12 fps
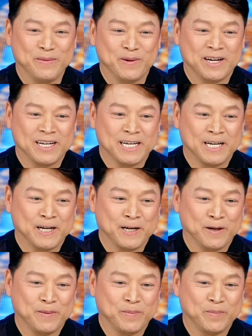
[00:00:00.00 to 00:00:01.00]
nhưng mà
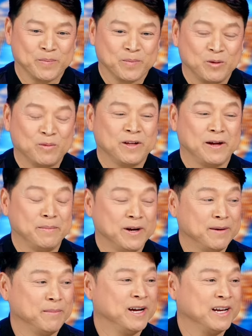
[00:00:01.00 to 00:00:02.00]
à, lúc đó thì em mới
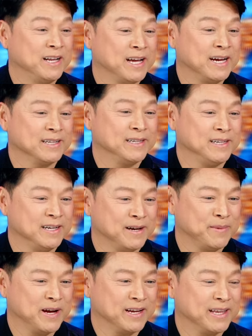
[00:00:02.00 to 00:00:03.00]
em mới đi hát thì
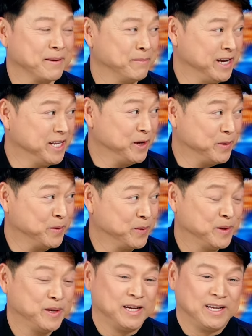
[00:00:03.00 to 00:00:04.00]
em hát nhạc mỹ nhiều
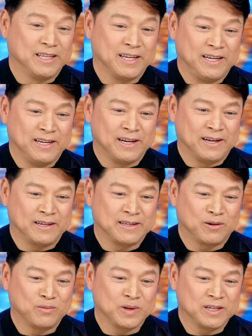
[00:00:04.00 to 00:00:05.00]
uh-huh. thì à,
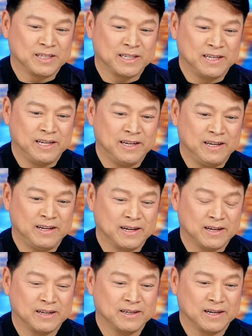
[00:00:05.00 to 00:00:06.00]
trong cái cd
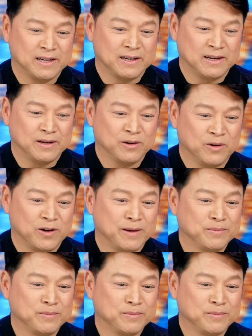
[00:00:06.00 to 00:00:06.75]
à, hồi đó